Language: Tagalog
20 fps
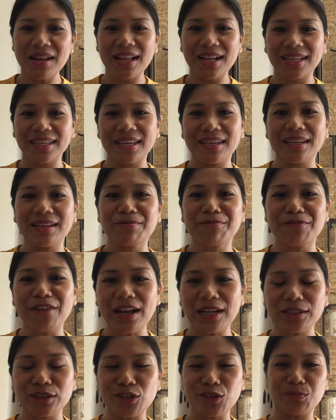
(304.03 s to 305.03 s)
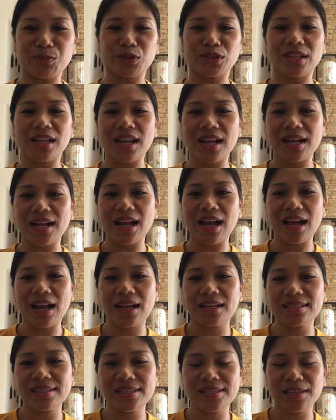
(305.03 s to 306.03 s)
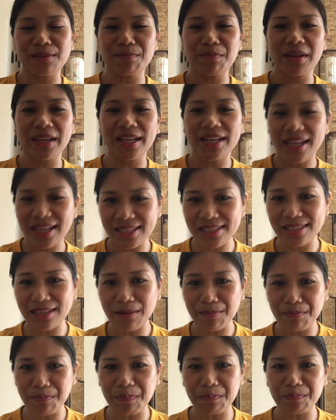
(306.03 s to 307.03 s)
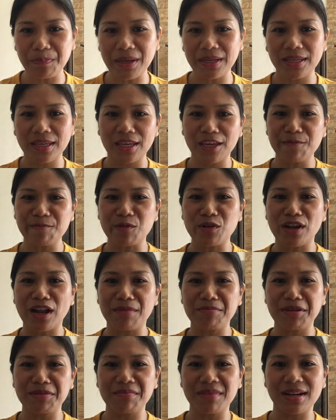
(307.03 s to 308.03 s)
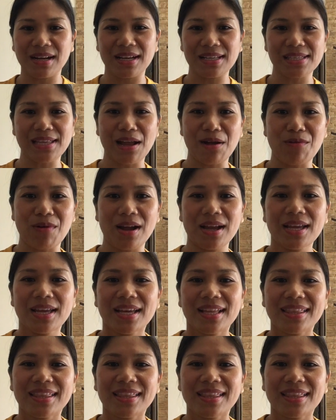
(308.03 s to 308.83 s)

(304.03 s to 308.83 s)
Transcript: malaking factor po talaga ang disiplina sa pag-iipon naming mag-asawa.